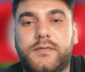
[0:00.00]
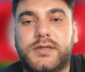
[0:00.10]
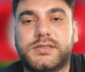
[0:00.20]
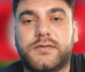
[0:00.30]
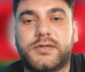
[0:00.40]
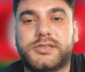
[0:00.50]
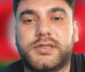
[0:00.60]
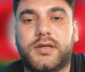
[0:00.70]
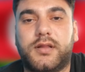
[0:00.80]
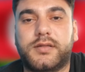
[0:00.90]
Ve
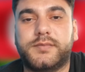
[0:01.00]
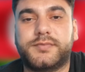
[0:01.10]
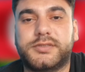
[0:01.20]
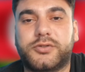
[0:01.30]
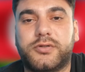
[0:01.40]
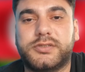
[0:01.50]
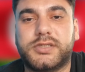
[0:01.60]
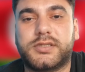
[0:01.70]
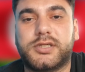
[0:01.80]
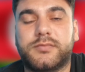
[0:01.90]
savaştan aldığım
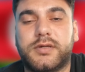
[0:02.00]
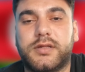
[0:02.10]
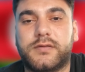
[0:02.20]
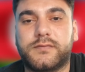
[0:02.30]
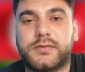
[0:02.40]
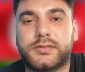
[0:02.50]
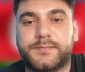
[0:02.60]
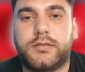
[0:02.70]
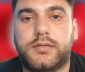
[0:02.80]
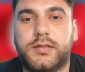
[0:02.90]
psikolojik travmalarım var.
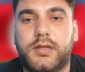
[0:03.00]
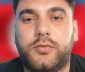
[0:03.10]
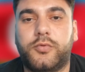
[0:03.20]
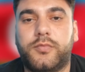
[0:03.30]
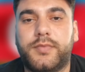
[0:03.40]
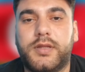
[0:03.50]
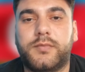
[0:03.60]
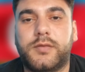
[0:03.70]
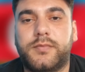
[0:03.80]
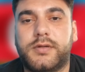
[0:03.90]
Datub'un benim
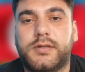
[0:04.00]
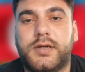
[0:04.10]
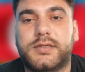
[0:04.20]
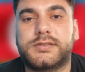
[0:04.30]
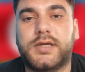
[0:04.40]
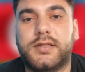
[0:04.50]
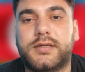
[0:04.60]
gibi bir Ahıskalı